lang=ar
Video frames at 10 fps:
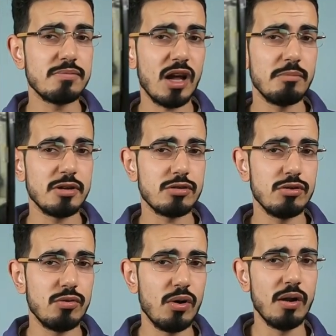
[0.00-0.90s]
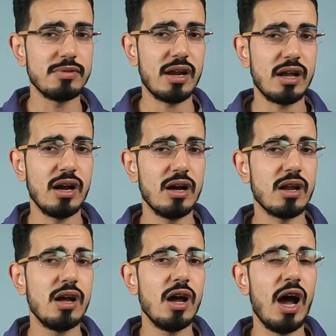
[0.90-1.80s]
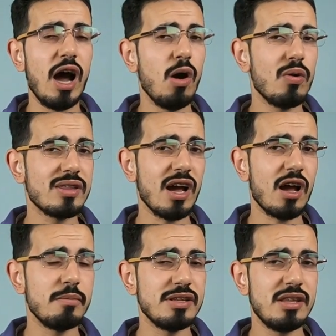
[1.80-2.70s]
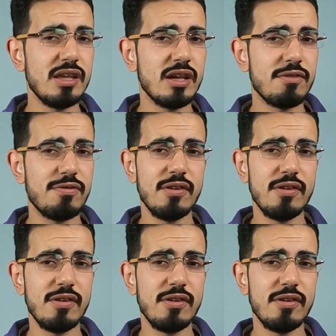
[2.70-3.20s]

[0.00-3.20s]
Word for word: بتاع المترو ولا بتاع الكار حاول تعقم يديك